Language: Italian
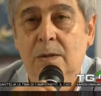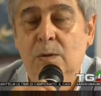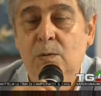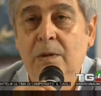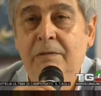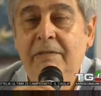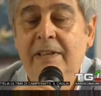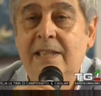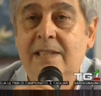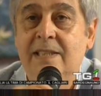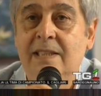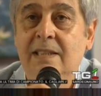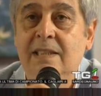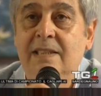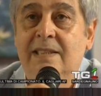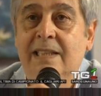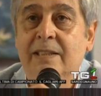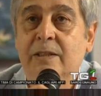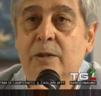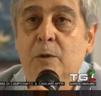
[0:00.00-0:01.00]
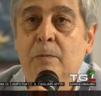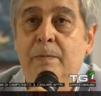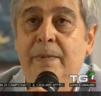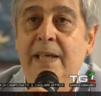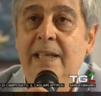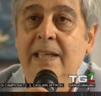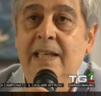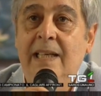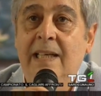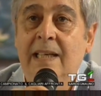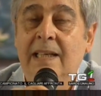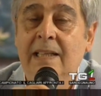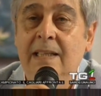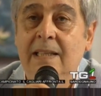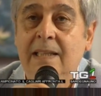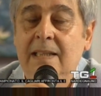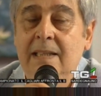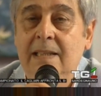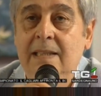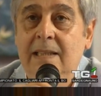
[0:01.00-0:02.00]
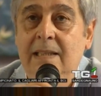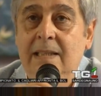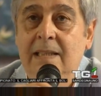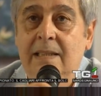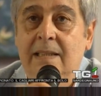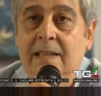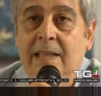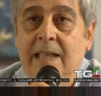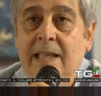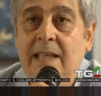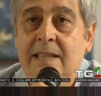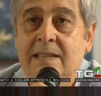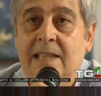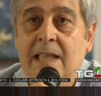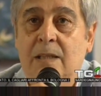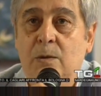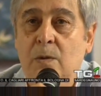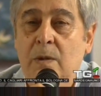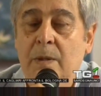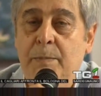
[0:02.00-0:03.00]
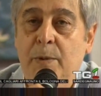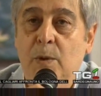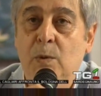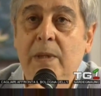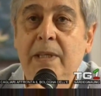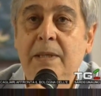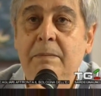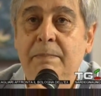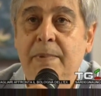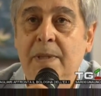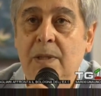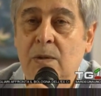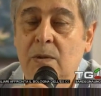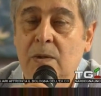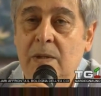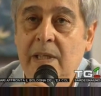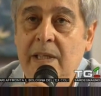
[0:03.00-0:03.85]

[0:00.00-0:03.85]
due versi di Sandro Penna che è stato il più limpido